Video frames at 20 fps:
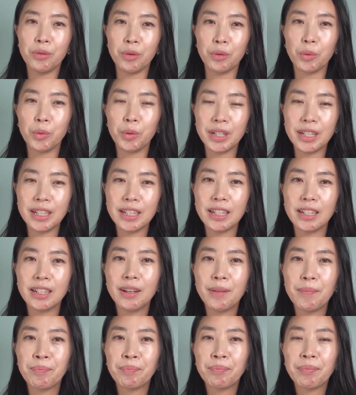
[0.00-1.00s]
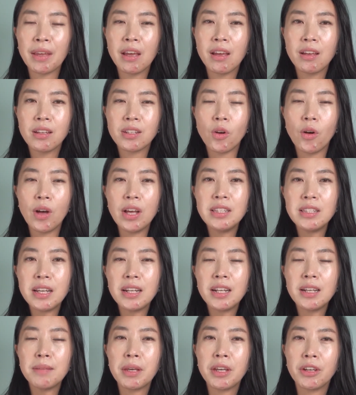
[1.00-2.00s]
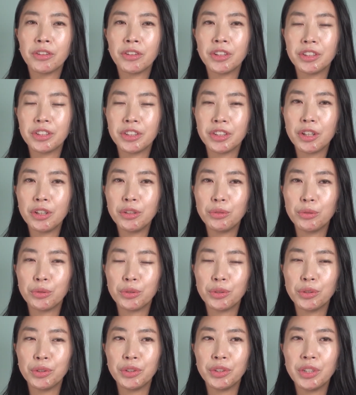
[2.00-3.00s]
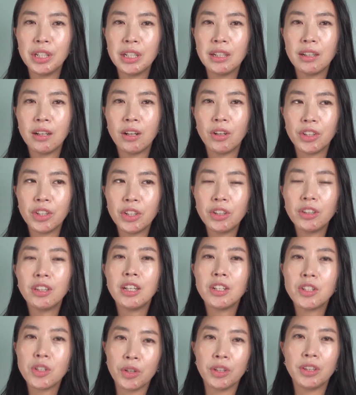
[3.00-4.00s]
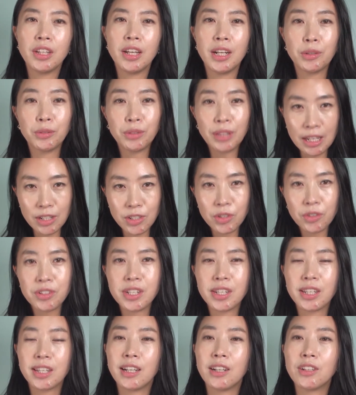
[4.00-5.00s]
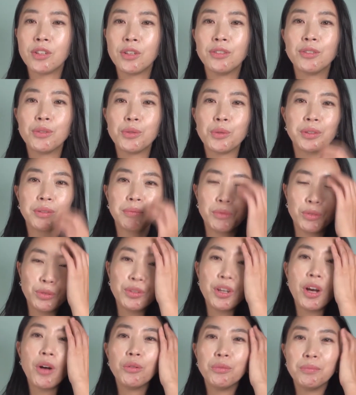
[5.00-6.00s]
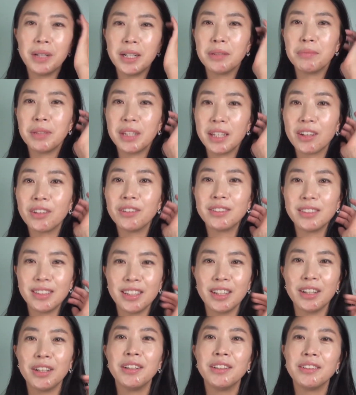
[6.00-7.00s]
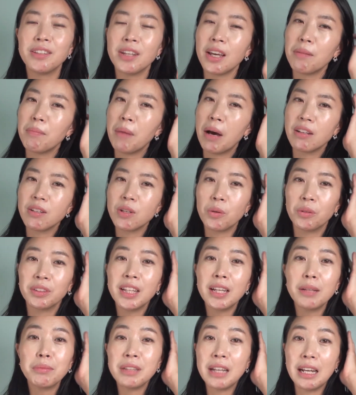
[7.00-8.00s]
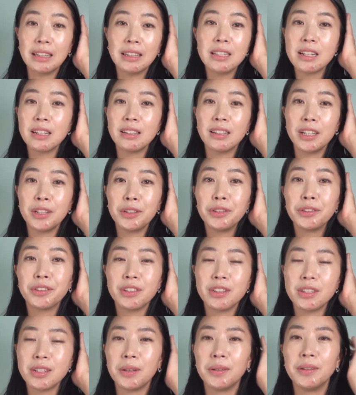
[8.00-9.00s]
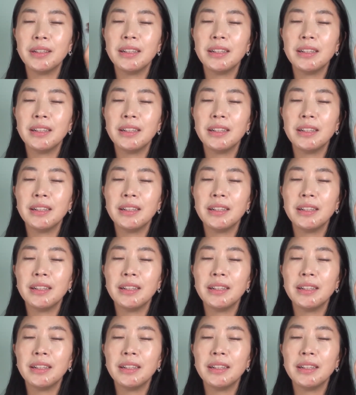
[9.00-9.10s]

원고를. 저한 사람의 어떤 의견으로 어, 이렇다 저렇다라고 단정 짓기가 저는 조금 두려운 마음이 있거든요. 제 말이 정답은 아니잖아요. 그쵸?